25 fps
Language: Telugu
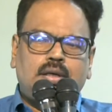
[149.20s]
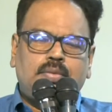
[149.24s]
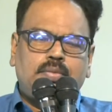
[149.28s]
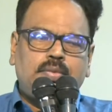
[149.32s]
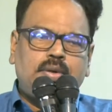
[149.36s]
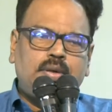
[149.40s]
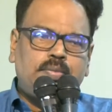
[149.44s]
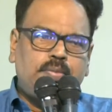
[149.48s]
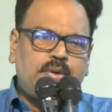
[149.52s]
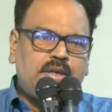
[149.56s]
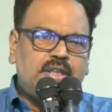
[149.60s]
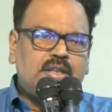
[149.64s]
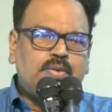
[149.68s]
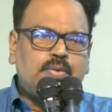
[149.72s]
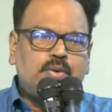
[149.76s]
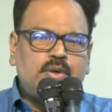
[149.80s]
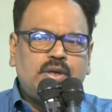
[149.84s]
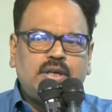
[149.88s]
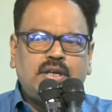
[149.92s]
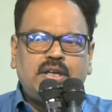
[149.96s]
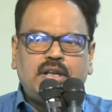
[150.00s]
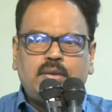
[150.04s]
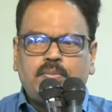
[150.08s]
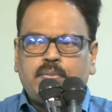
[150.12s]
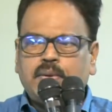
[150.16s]
మీ మీద
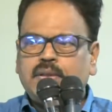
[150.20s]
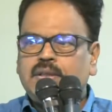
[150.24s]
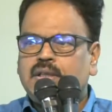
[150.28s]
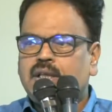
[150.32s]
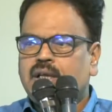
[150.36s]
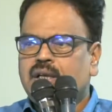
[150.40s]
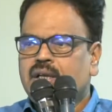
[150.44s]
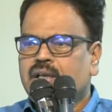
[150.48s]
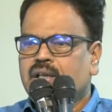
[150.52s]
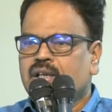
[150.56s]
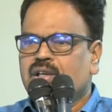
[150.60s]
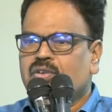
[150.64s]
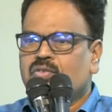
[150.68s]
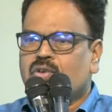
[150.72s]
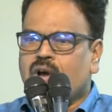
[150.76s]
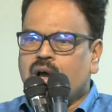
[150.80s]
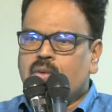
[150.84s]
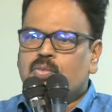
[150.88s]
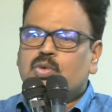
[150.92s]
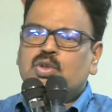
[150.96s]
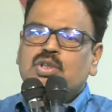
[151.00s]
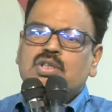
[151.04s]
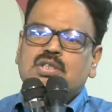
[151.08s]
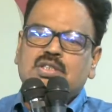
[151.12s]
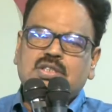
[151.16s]
ఉండే నిర్బంధాన్ని నువ్వు
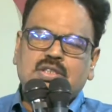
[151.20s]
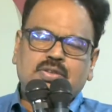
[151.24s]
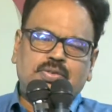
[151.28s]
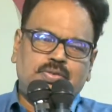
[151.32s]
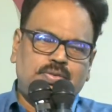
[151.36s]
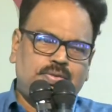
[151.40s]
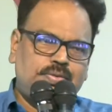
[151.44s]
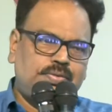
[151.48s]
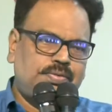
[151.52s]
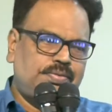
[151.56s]
ఆమోదిస్తావు